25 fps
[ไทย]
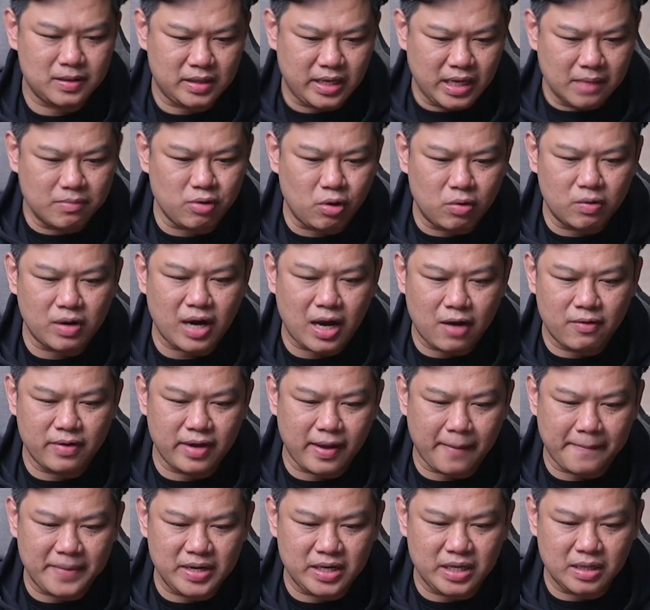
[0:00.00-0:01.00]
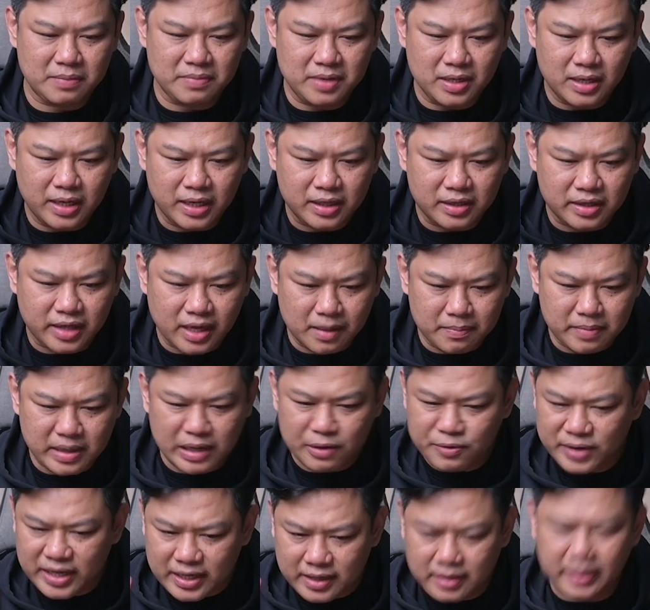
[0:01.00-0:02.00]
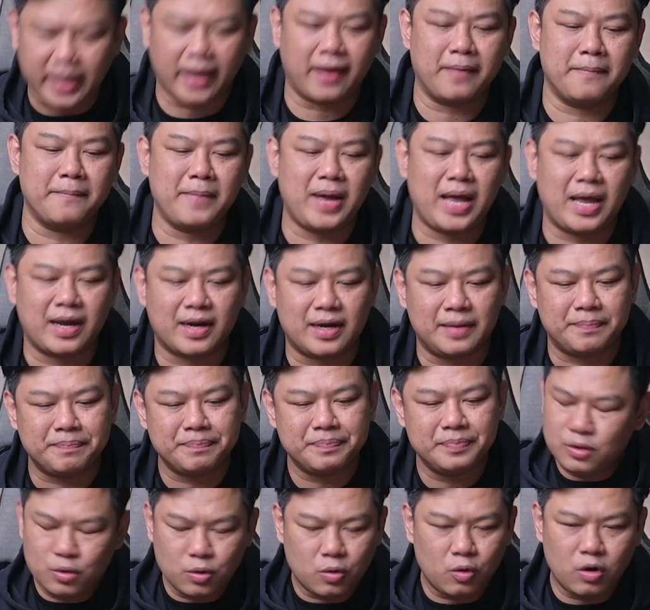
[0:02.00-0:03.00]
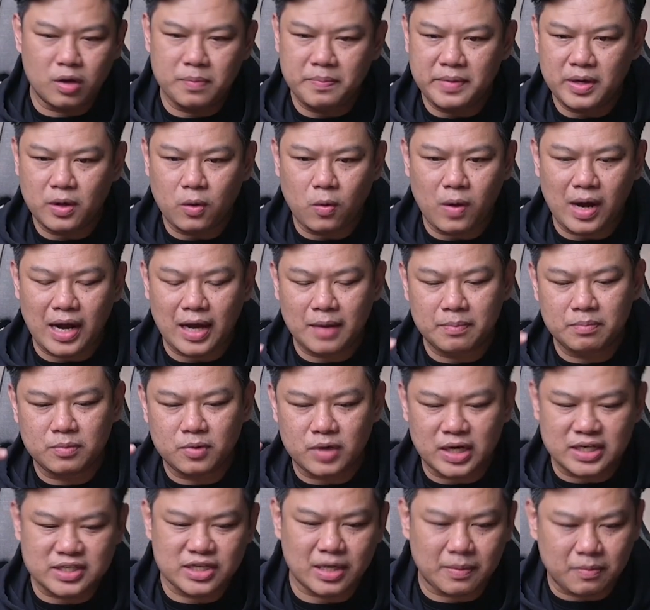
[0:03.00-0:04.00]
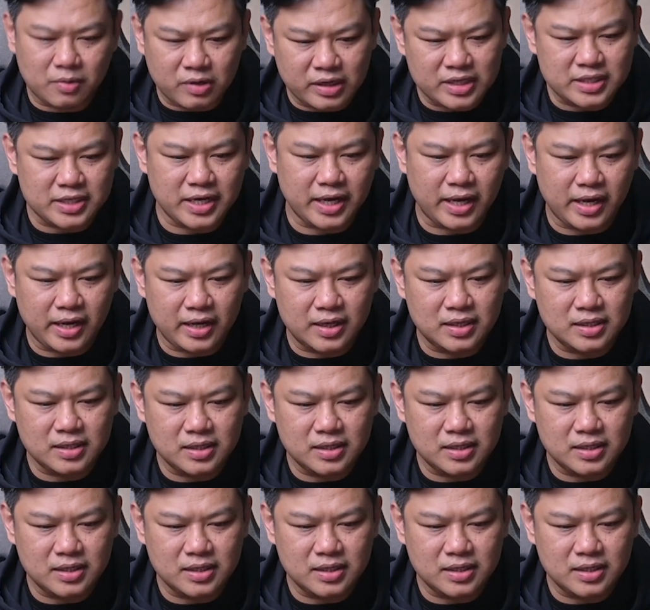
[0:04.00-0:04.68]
ทีมของเราเนี่ย เป็นทีมที่เล่นเกมเร็วได้เก่งมากครับทุกคนมีความกระฉับกระเฉง